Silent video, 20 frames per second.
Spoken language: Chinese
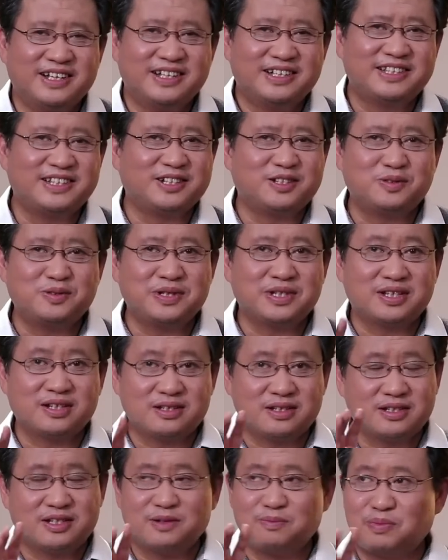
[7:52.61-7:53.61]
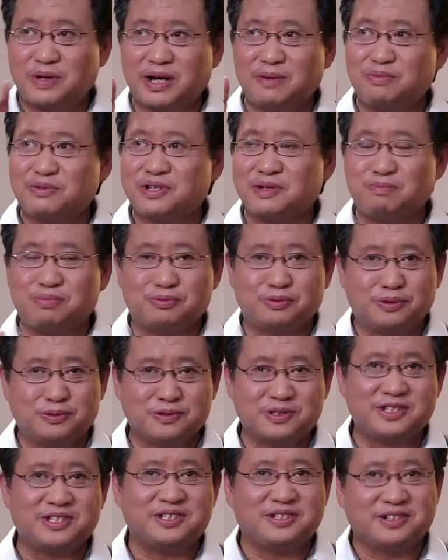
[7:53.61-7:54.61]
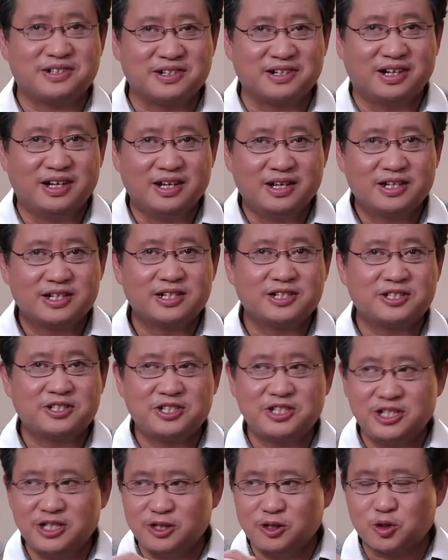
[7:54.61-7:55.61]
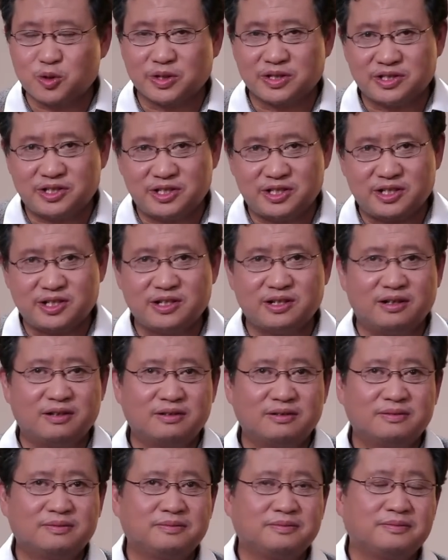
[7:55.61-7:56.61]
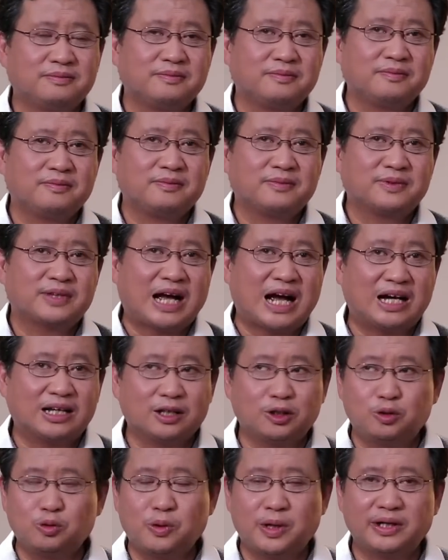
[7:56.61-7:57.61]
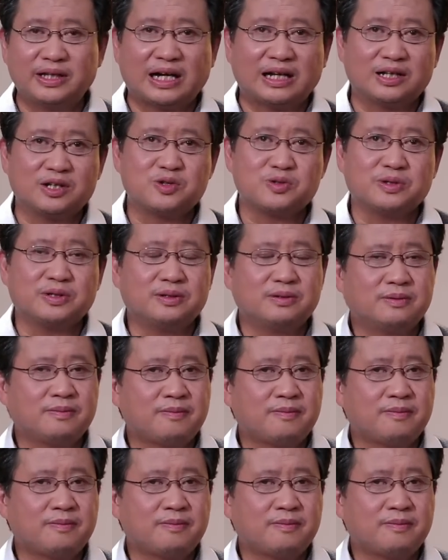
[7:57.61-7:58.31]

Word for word: 请注意，他这这还不是普通骑射，是精准骑射，打得多还打得准。